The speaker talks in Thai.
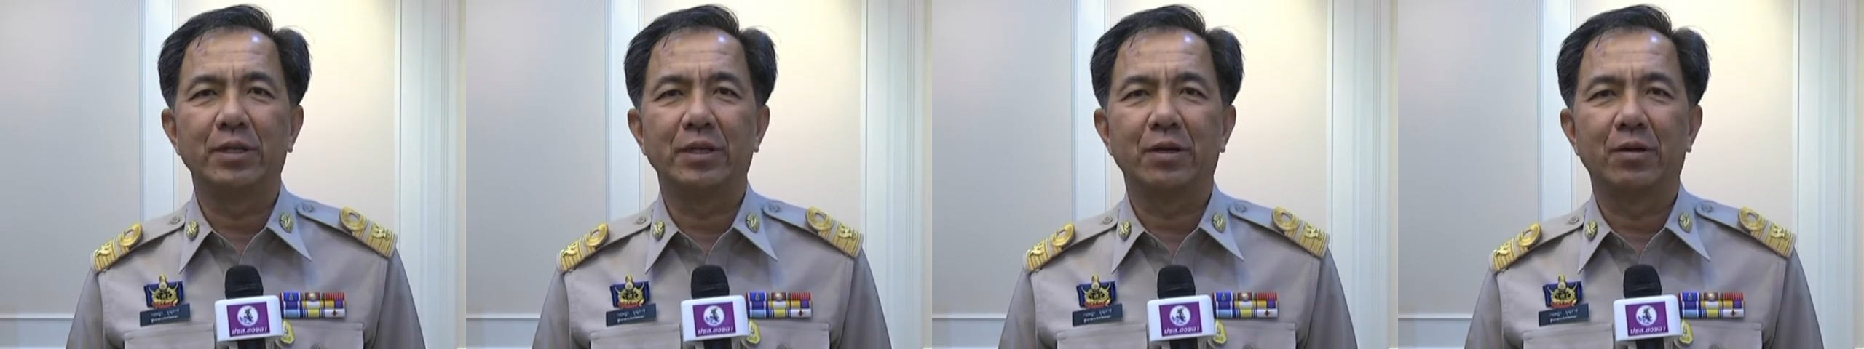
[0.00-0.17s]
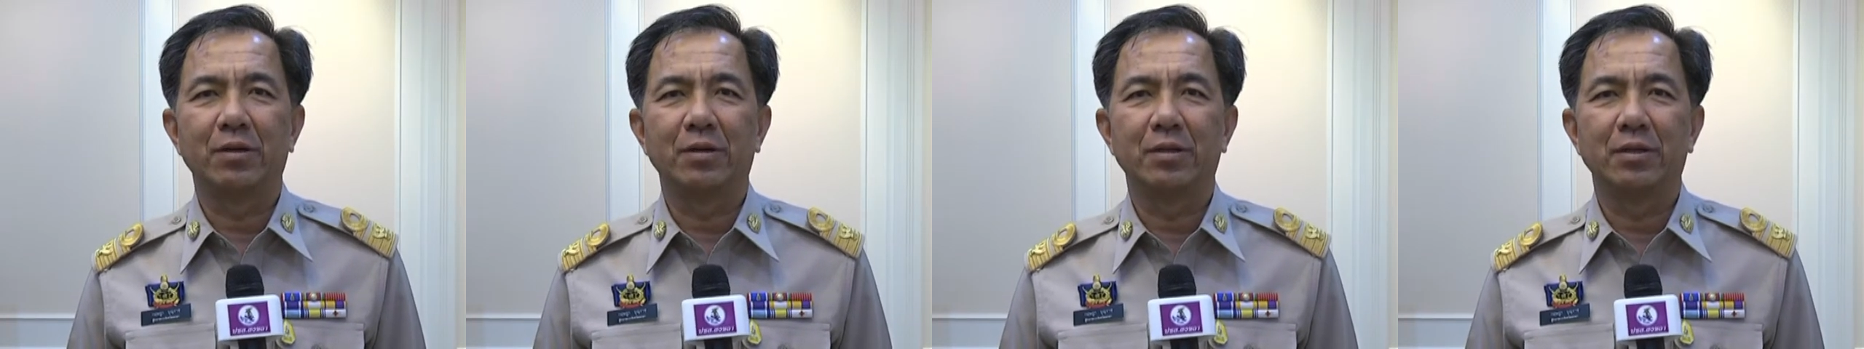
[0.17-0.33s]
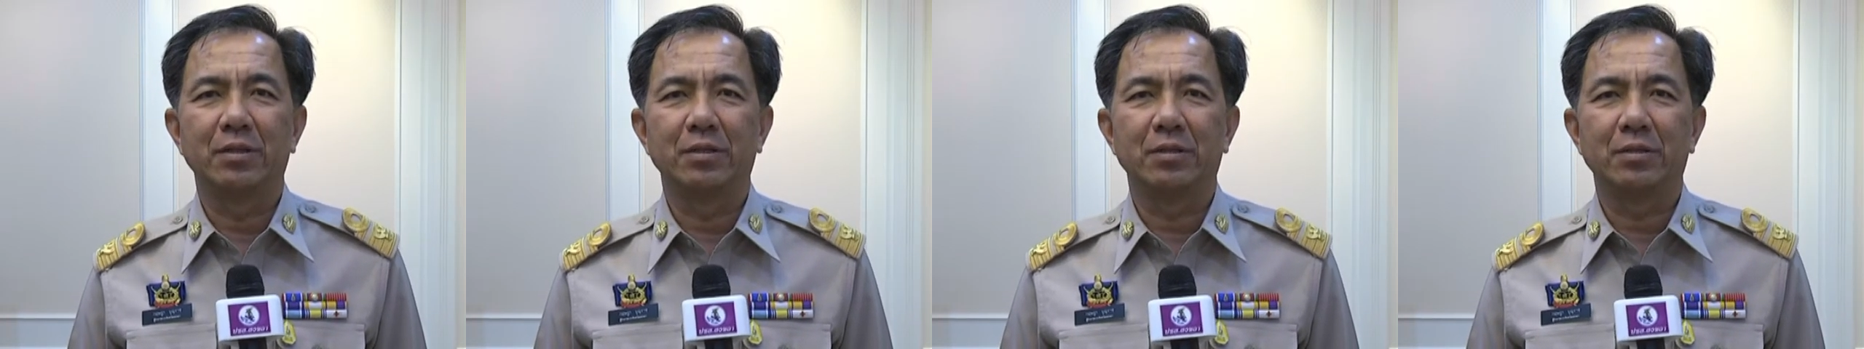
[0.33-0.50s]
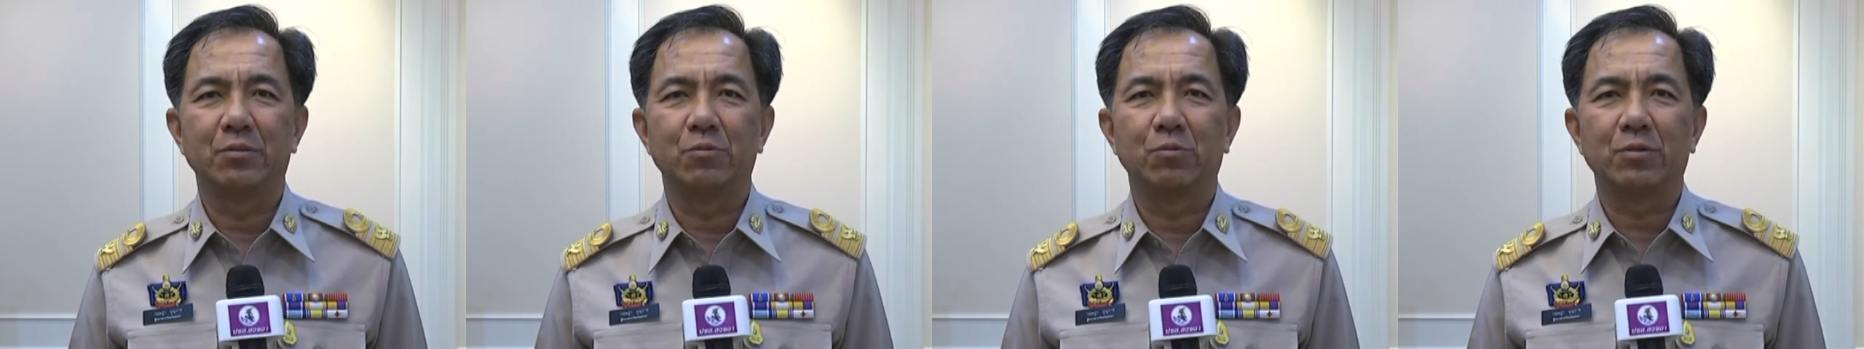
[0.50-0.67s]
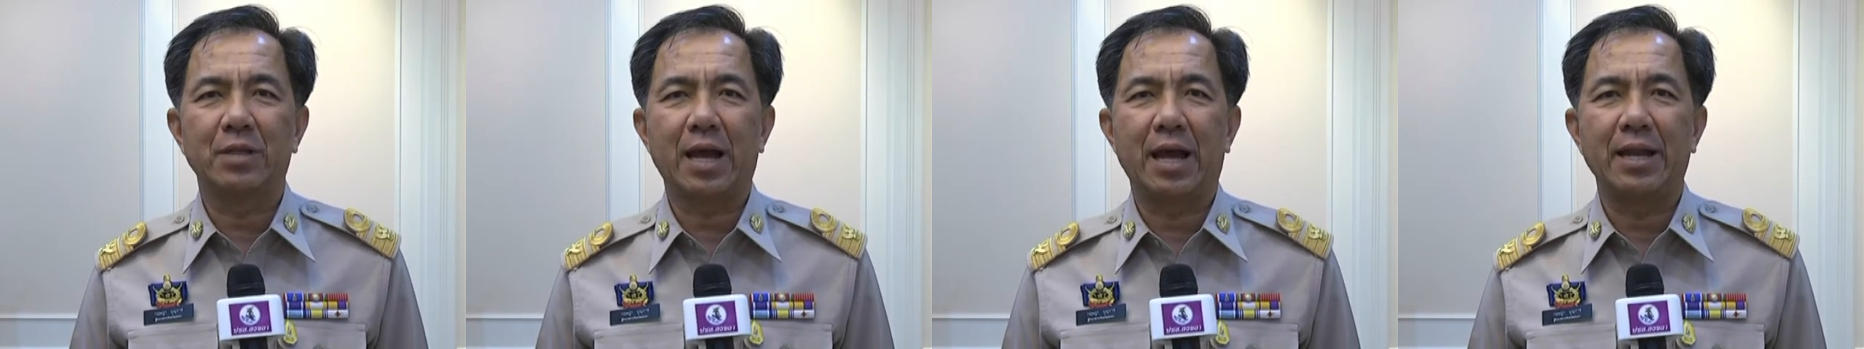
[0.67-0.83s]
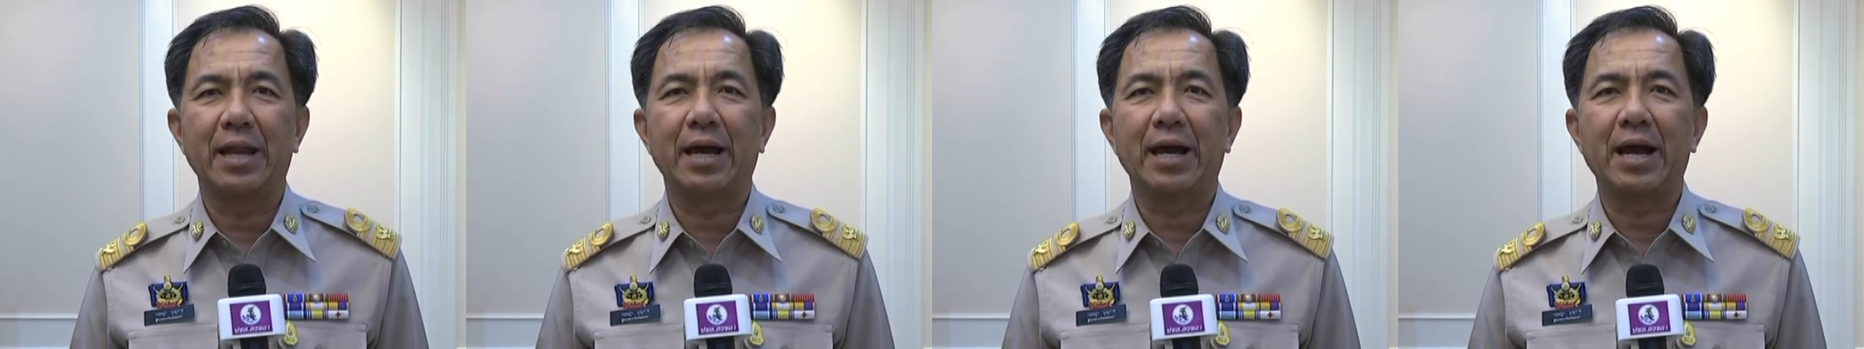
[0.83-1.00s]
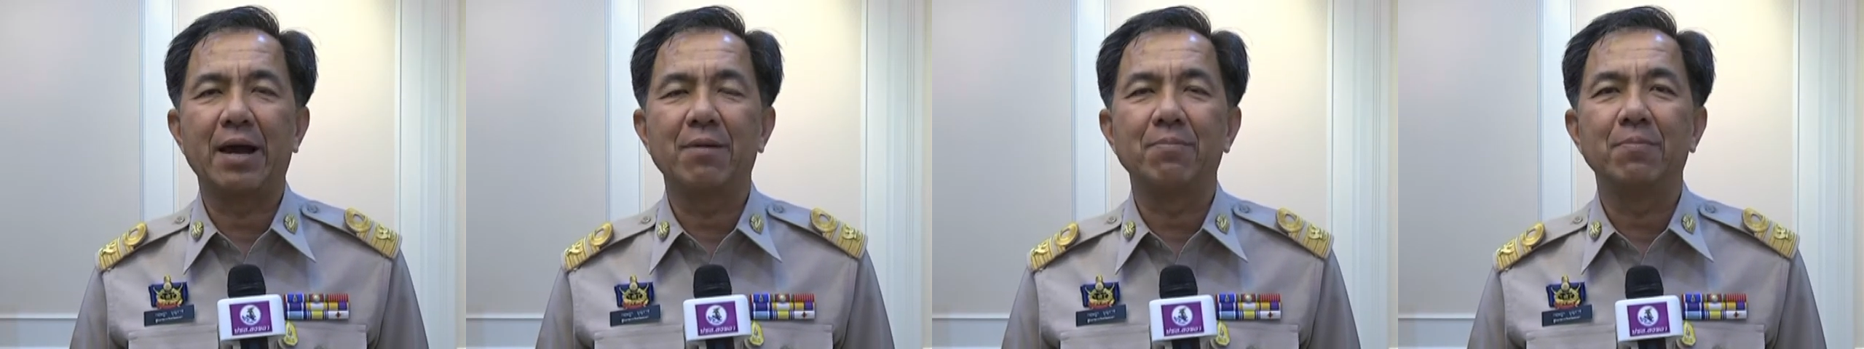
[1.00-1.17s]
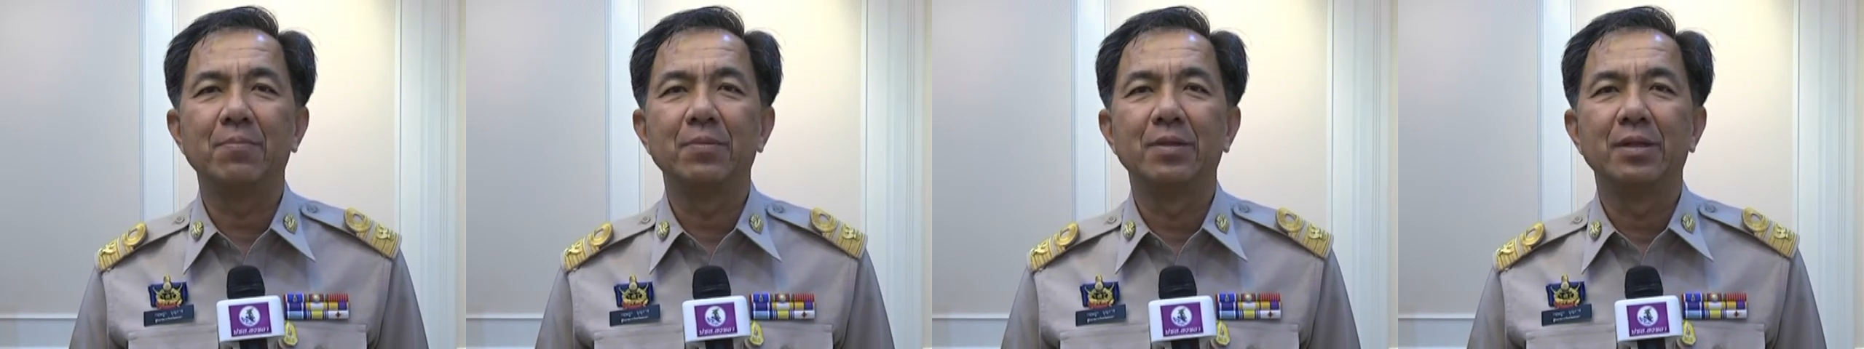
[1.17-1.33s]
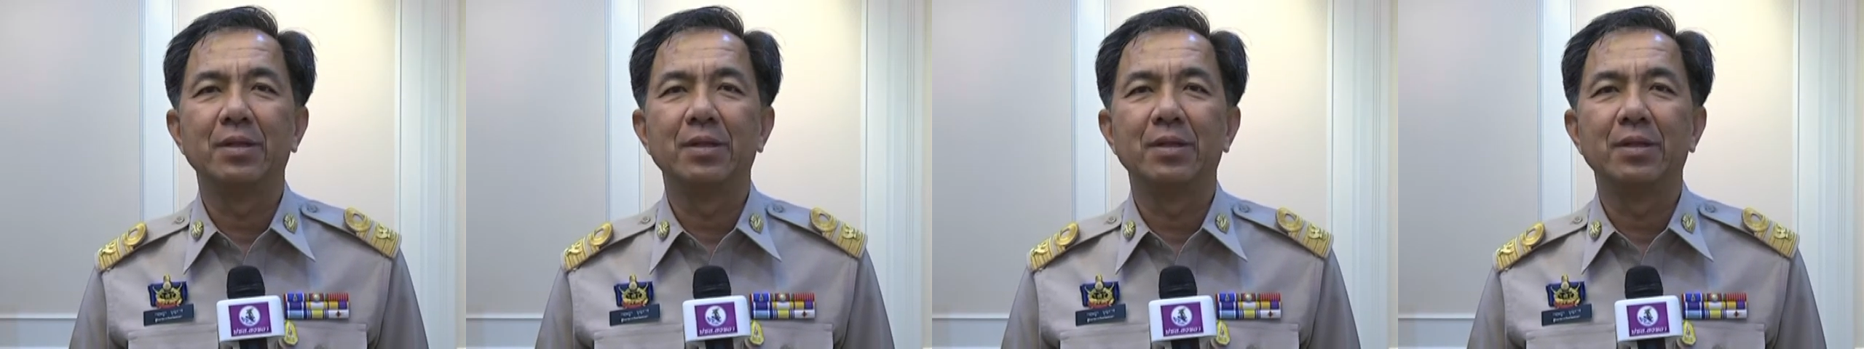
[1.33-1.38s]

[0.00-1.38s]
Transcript: ที่ทุกท่านนะครับ